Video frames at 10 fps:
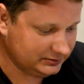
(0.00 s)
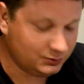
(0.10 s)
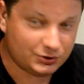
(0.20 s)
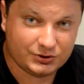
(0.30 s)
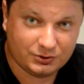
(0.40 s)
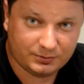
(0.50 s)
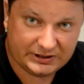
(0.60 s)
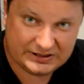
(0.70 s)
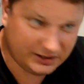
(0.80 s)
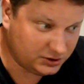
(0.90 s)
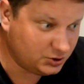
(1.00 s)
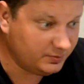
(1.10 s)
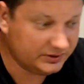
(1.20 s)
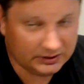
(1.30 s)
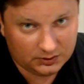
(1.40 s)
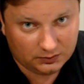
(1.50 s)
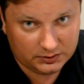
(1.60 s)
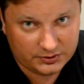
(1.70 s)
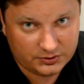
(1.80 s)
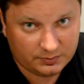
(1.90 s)
лучший сюрприз, хорошо
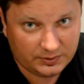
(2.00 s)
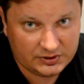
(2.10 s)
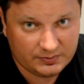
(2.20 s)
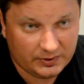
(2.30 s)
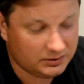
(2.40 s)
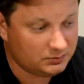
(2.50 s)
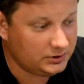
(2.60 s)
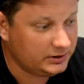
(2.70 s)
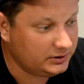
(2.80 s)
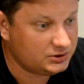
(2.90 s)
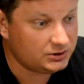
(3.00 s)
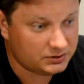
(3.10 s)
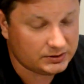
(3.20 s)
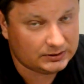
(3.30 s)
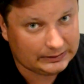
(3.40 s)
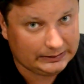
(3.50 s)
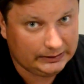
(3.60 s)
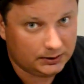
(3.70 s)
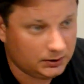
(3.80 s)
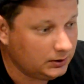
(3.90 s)
подготовленный сюрприз, поэтому я решился такие